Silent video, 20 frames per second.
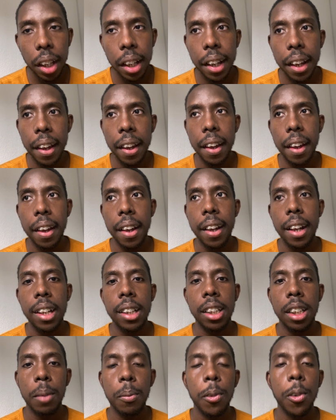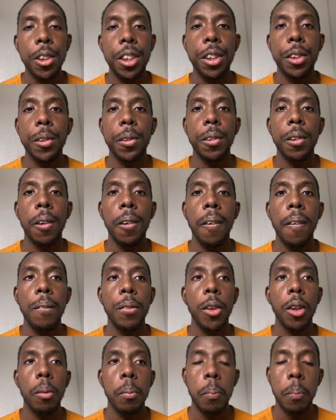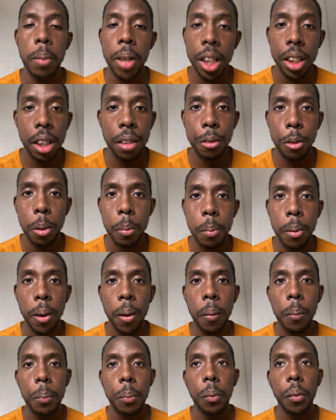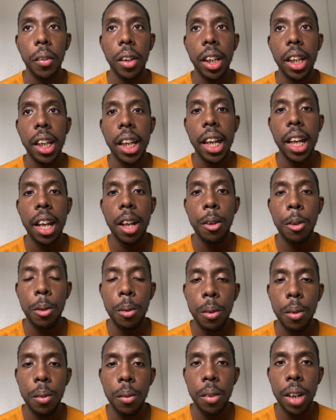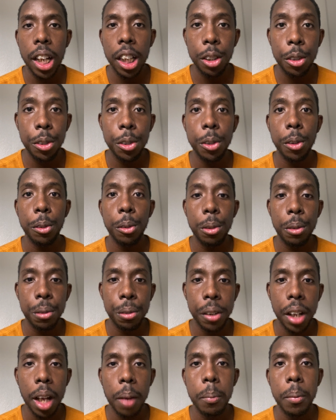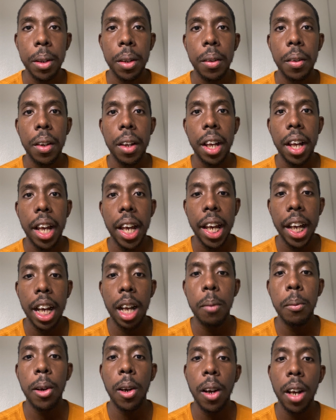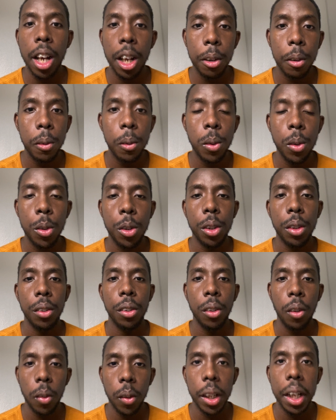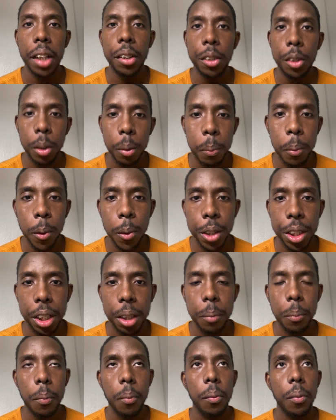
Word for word: Et ces projets sont en plein développement. L'acquisition d'une ferme également incluse dans le cadre de ce projet.